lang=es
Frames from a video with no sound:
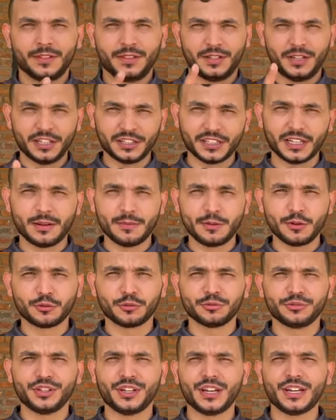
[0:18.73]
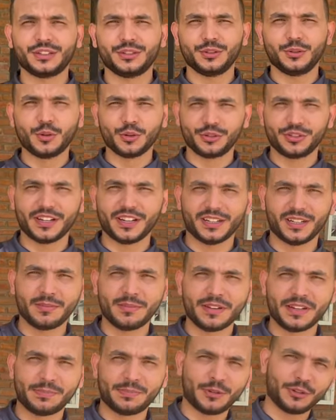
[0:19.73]
¿Qué tal amigos? Con ustedes Oscar
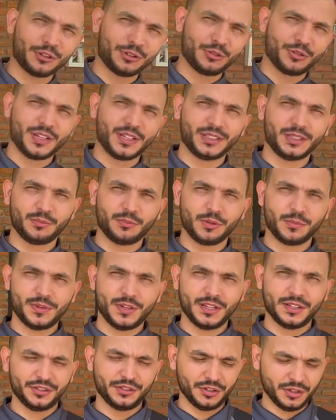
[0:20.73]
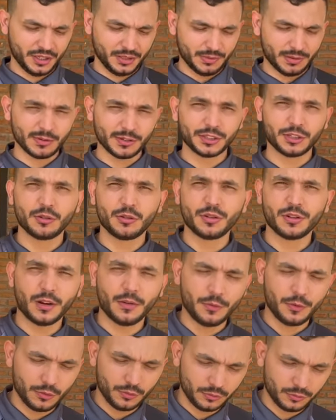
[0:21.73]
Jiménez, espero que todo esté muy bien. Señores, vamos a hacer un
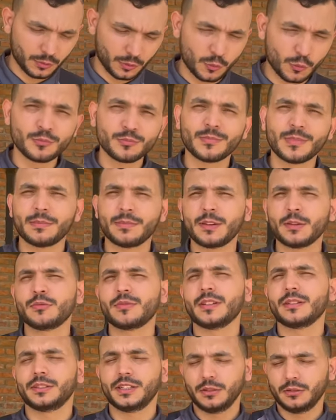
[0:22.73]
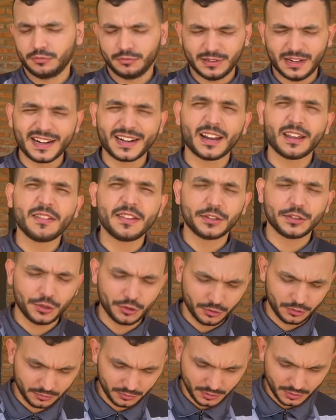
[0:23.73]
review, o más bien una, una
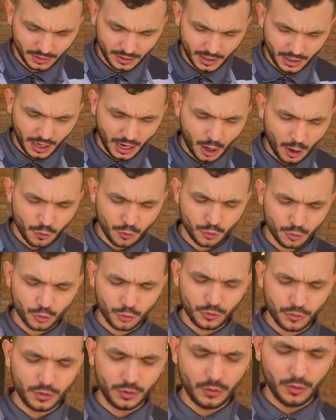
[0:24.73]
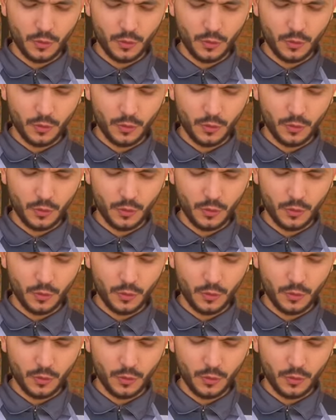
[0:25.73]
revisión a un Rooney